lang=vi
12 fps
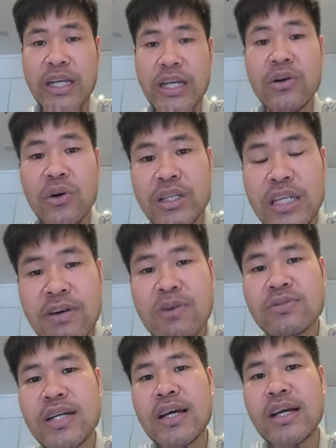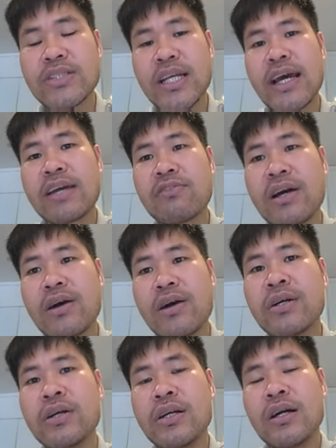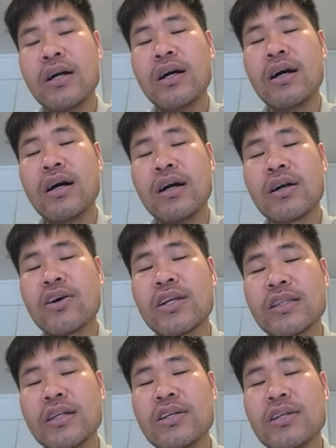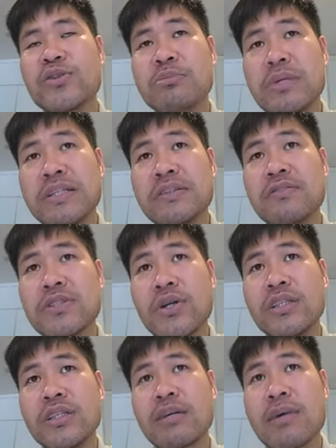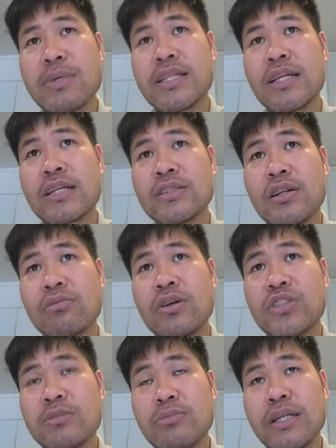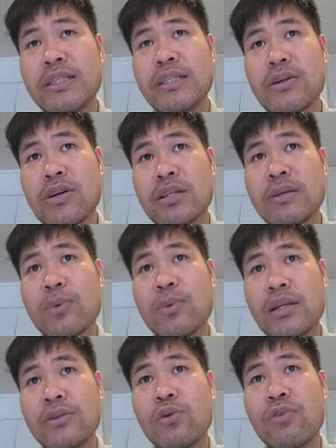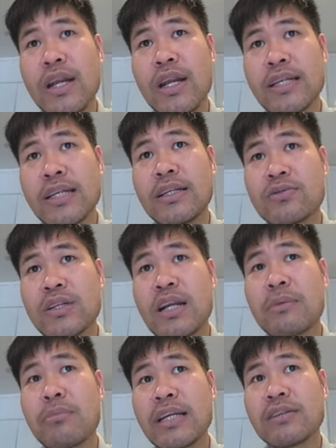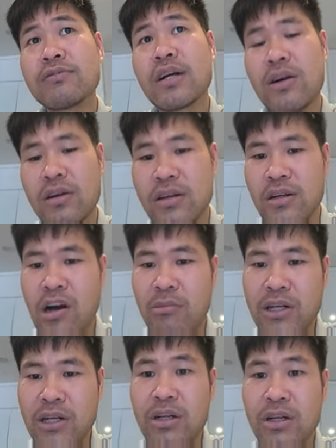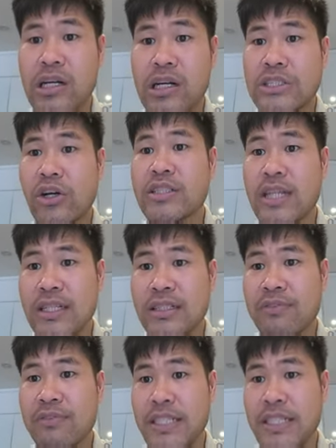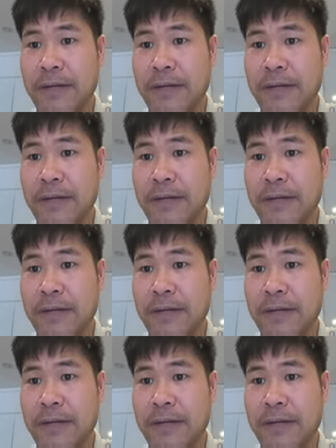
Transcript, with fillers: hội hy vọng rằng là sẽ lan vào ờ, là gọi để tới hồ chí minh vừa rồi thì các bạn biết rằng là trong hồ chí minh thì có cái tập đoàn novaland thì cũng rất là mạnh và họ bắt đầu được cởi trói dần để phát triển